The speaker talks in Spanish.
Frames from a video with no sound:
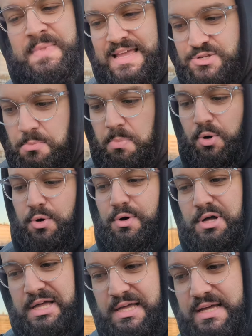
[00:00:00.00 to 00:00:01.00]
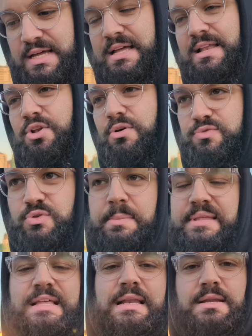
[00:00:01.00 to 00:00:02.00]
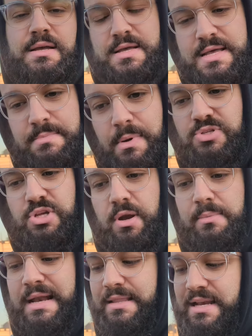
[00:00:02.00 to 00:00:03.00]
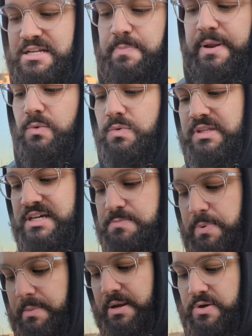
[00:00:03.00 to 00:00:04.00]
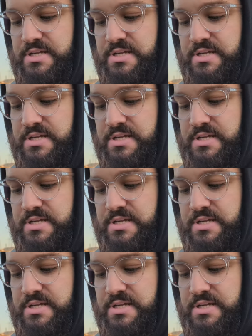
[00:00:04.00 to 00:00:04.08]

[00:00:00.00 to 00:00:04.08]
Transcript: es un poco lo fundamental. Vamos ahora a hablar de las preguntas. Primero